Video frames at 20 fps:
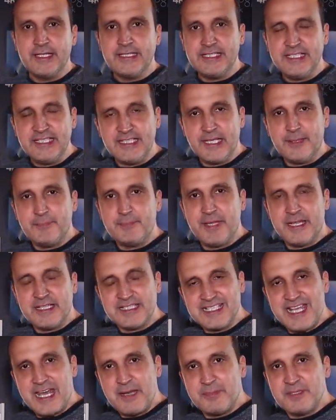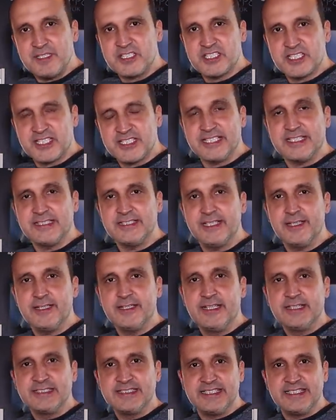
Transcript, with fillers: Yine benzer bir şekilde